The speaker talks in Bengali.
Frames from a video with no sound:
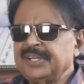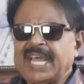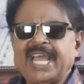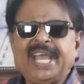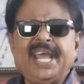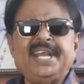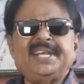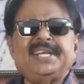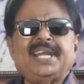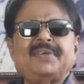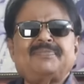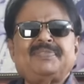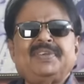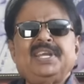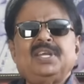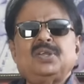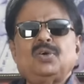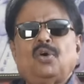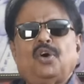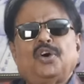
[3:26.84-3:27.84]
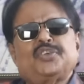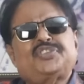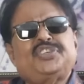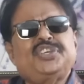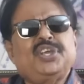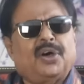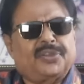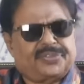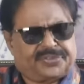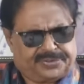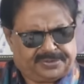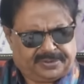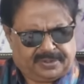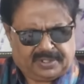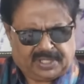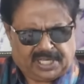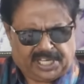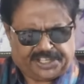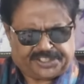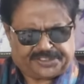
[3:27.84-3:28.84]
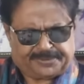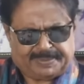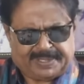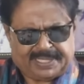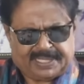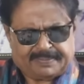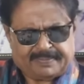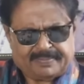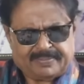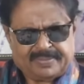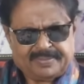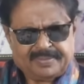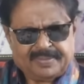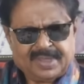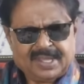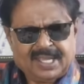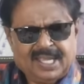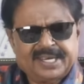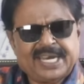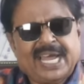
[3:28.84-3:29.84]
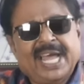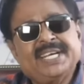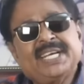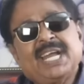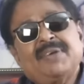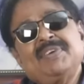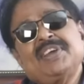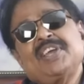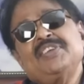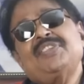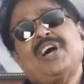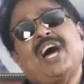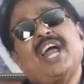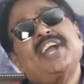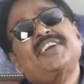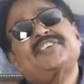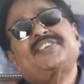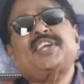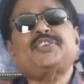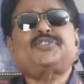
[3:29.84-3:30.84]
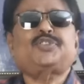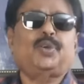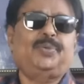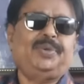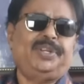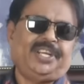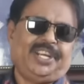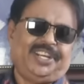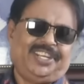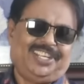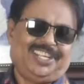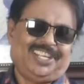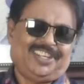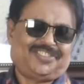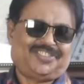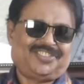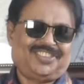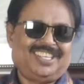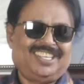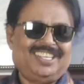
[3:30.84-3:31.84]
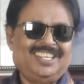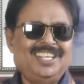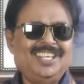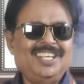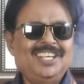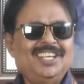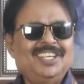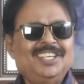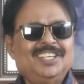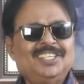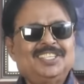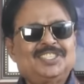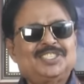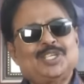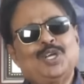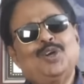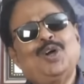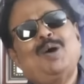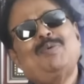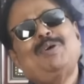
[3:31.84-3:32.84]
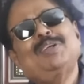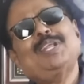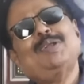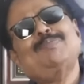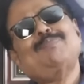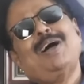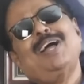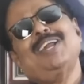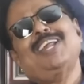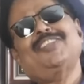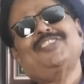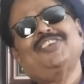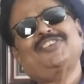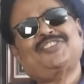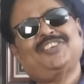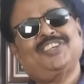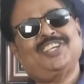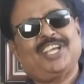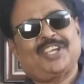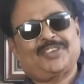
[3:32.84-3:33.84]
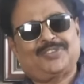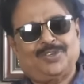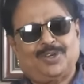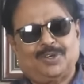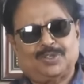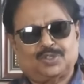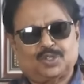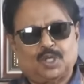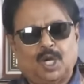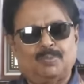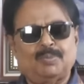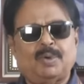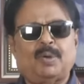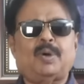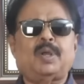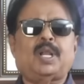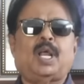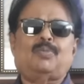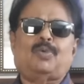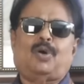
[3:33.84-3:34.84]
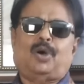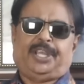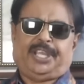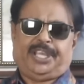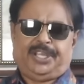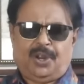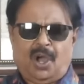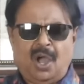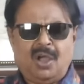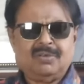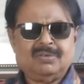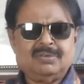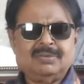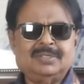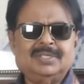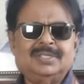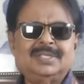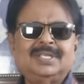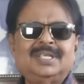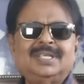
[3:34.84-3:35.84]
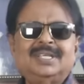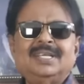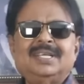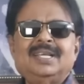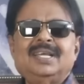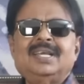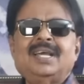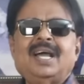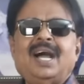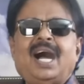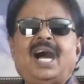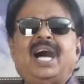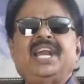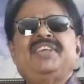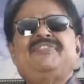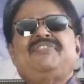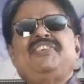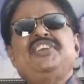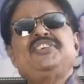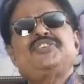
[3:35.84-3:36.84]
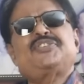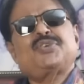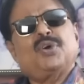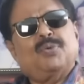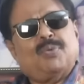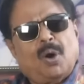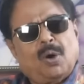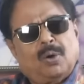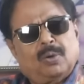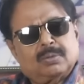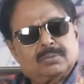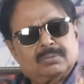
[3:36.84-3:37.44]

রায়হান রাফির ওসিয়ত আসবে রাহান রাফির কিন্তু আরেকটা ছবি রেডি আছে সেও আমাদের বাংলাদেশের একজন সম্ভাবনাময় হিরো আরিফিন শুভ